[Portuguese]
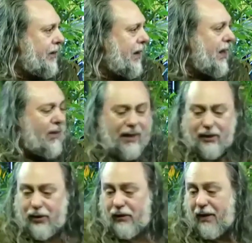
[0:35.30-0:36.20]
É, o
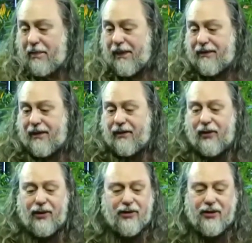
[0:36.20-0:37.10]
cachorro vai passando
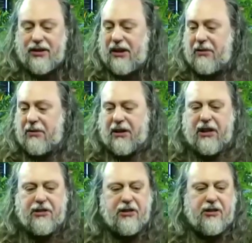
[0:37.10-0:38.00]
doidinho, aí o
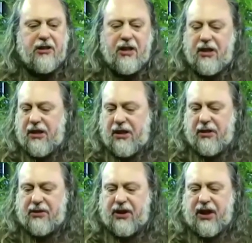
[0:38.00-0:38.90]
crente assim,
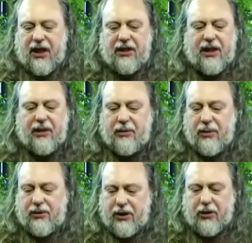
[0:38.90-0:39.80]
eu sei que ele tá
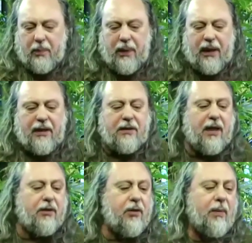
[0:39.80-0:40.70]
doido, deixa eu pegar esse
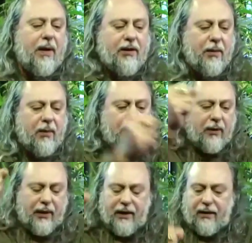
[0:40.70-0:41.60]
cachorro, mete a mão na
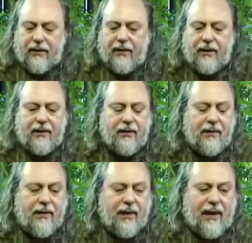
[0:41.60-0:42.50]
orelha dele.
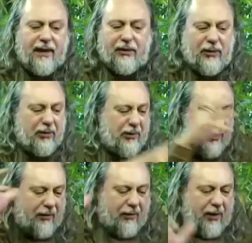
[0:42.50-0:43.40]
Aí é todo
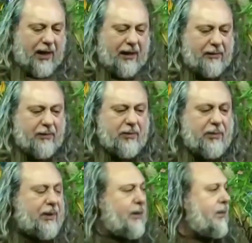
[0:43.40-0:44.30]
devorado,
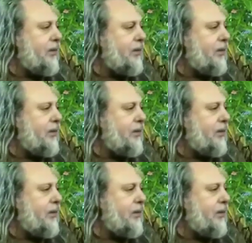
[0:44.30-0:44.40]
comido.